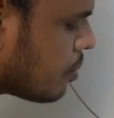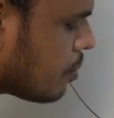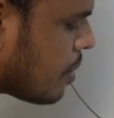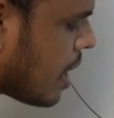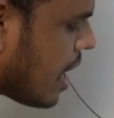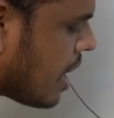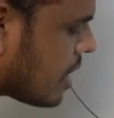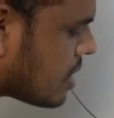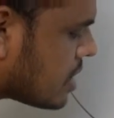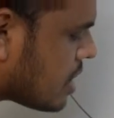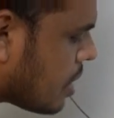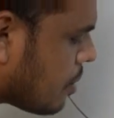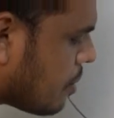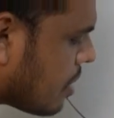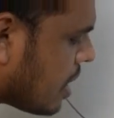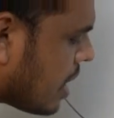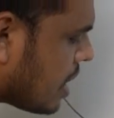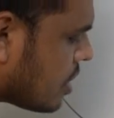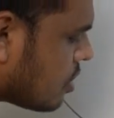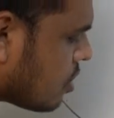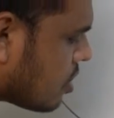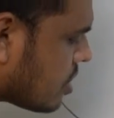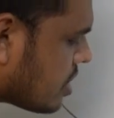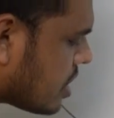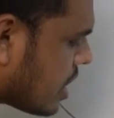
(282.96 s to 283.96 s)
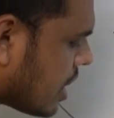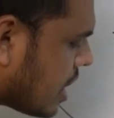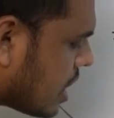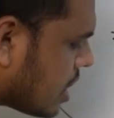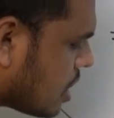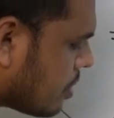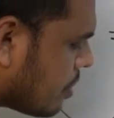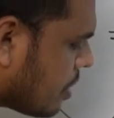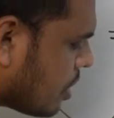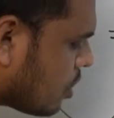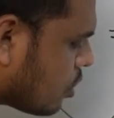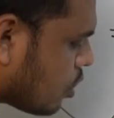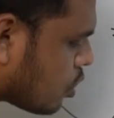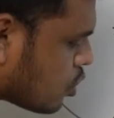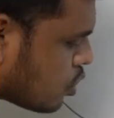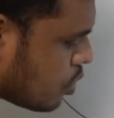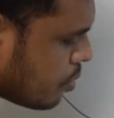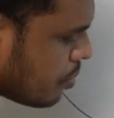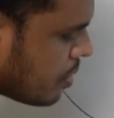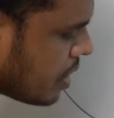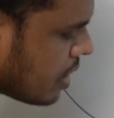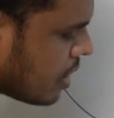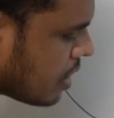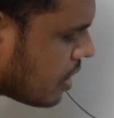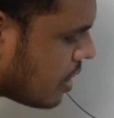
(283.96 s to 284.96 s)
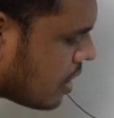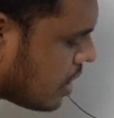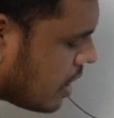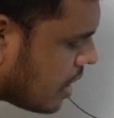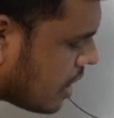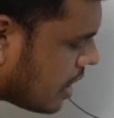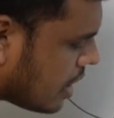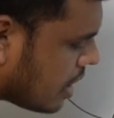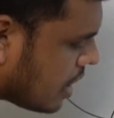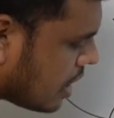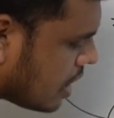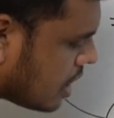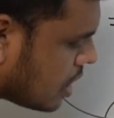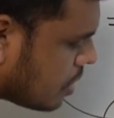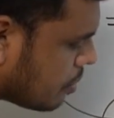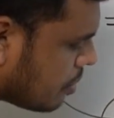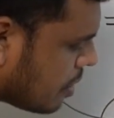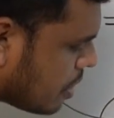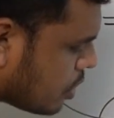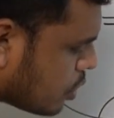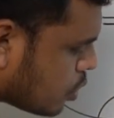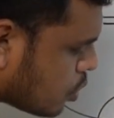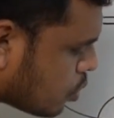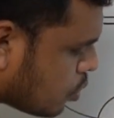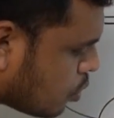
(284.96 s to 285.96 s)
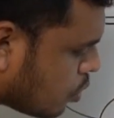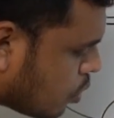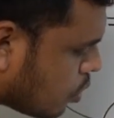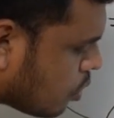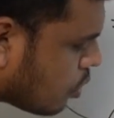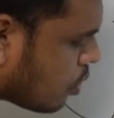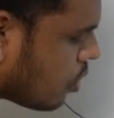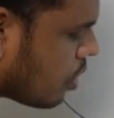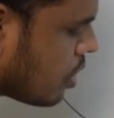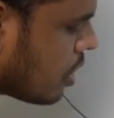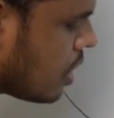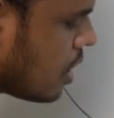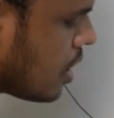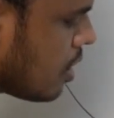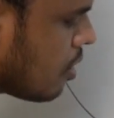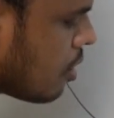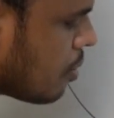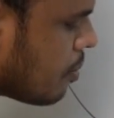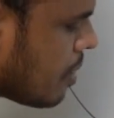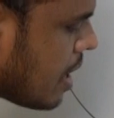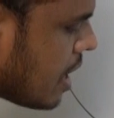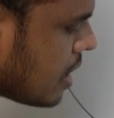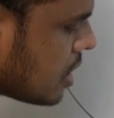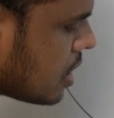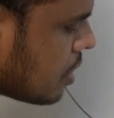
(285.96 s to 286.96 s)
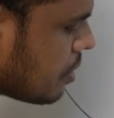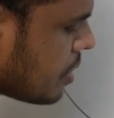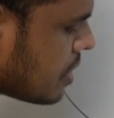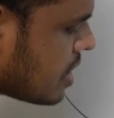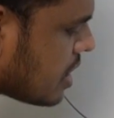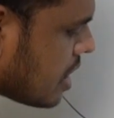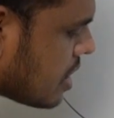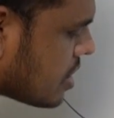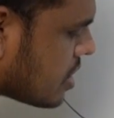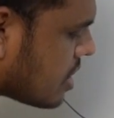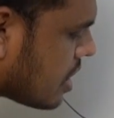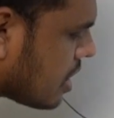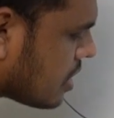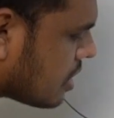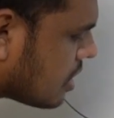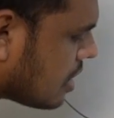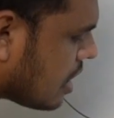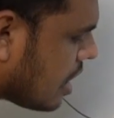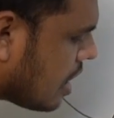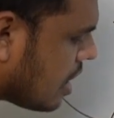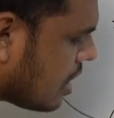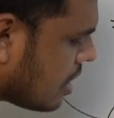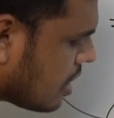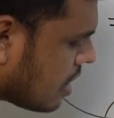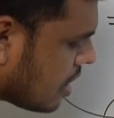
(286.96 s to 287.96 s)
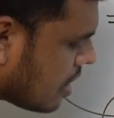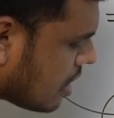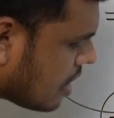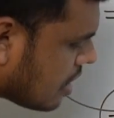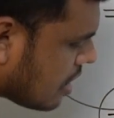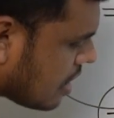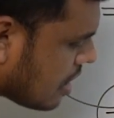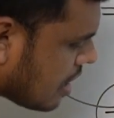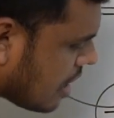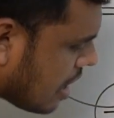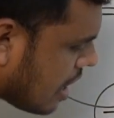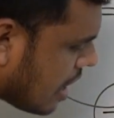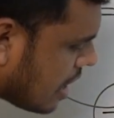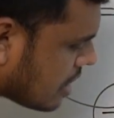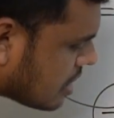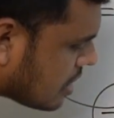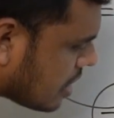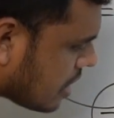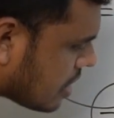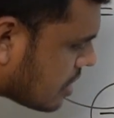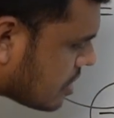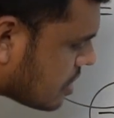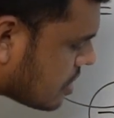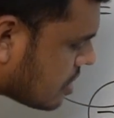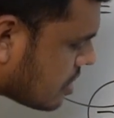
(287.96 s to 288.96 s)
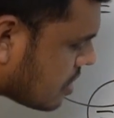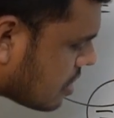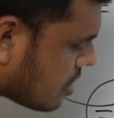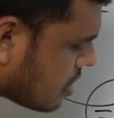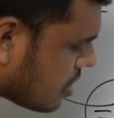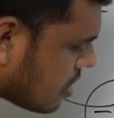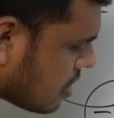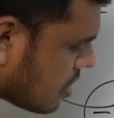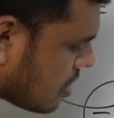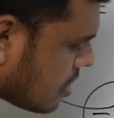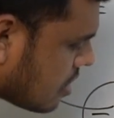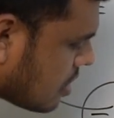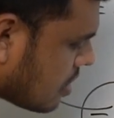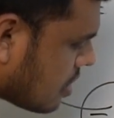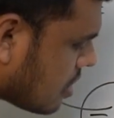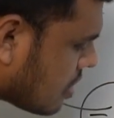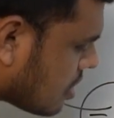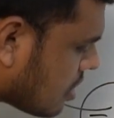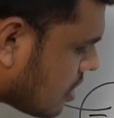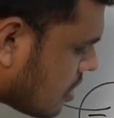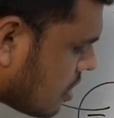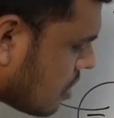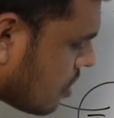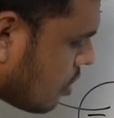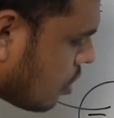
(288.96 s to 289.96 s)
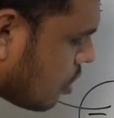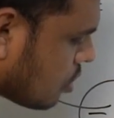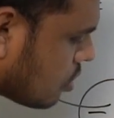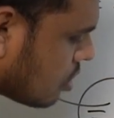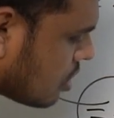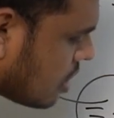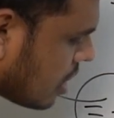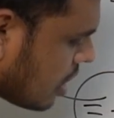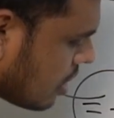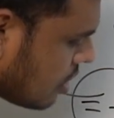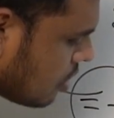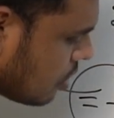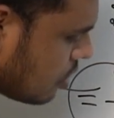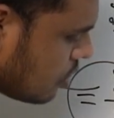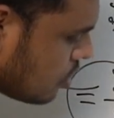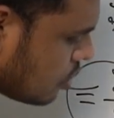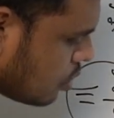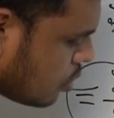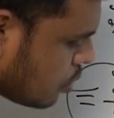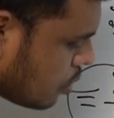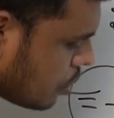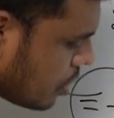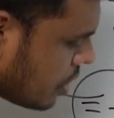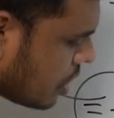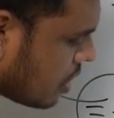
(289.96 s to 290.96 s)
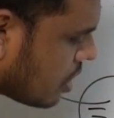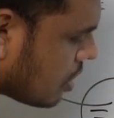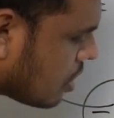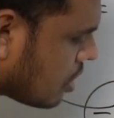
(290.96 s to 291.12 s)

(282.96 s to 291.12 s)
ভাগ যাবে না এই জন্য সে কী দিবে দশমিক এখানে কি দিবে শূন্য এবার ভাগ যাবে চার সাতটা আটাশ কত থাকলো দুই